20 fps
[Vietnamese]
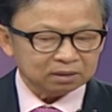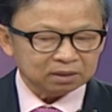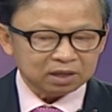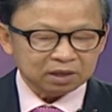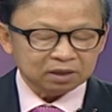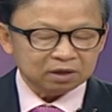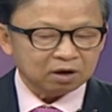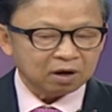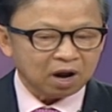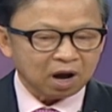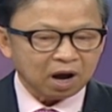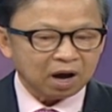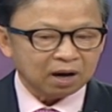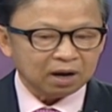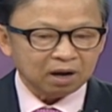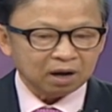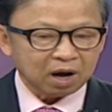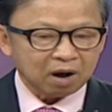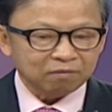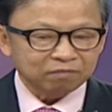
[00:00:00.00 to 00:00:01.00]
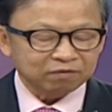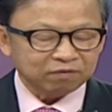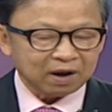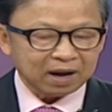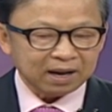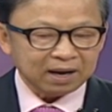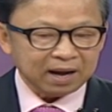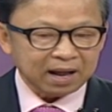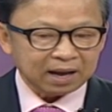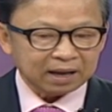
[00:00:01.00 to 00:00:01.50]
thì có đó nó không
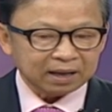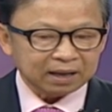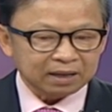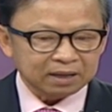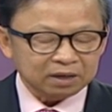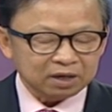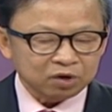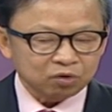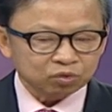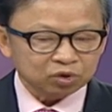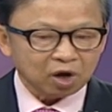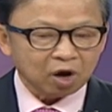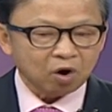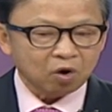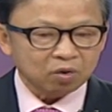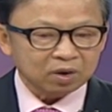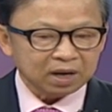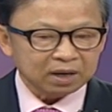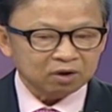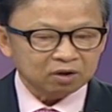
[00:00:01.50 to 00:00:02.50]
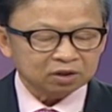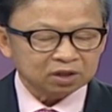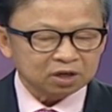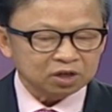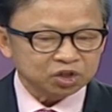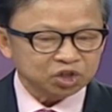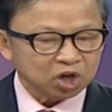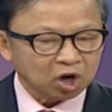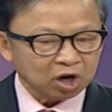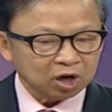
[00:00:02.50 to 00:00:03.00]
phải là cái yếu tố để nó
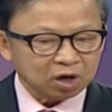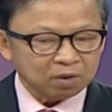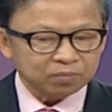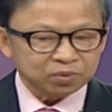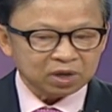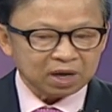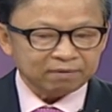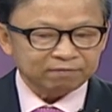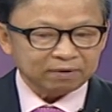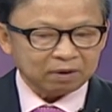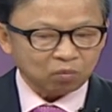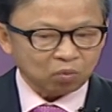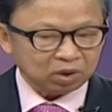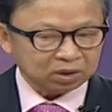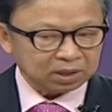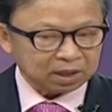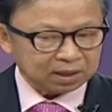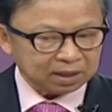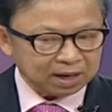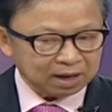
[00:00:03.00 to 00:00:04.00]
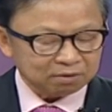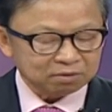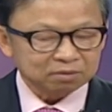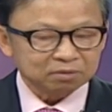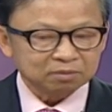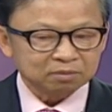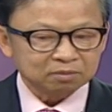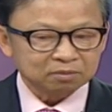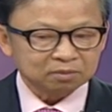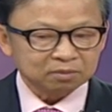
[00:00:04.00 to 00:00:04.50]
từ chối không cho em vào quốc tịch đâu
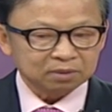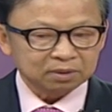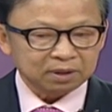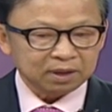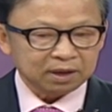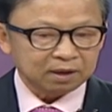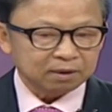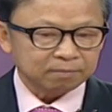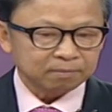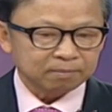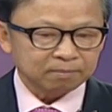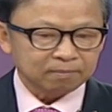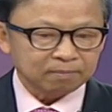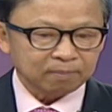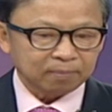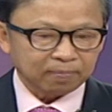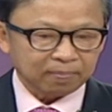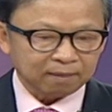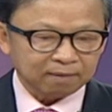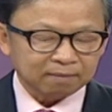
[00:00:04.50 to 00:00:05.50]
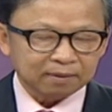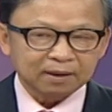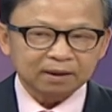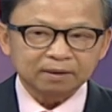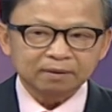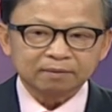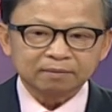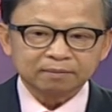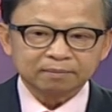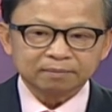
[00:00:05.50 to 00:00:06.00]
nhé yeah. Dạ. ok
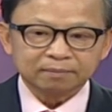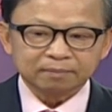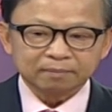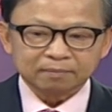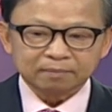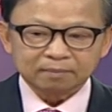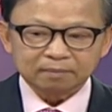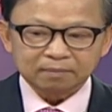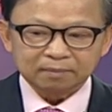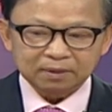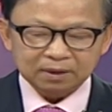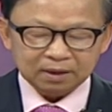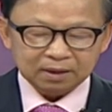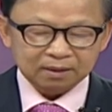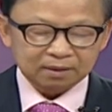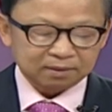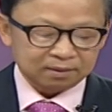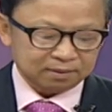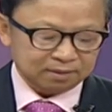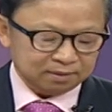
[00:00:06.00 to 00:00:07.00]
dạ yeah.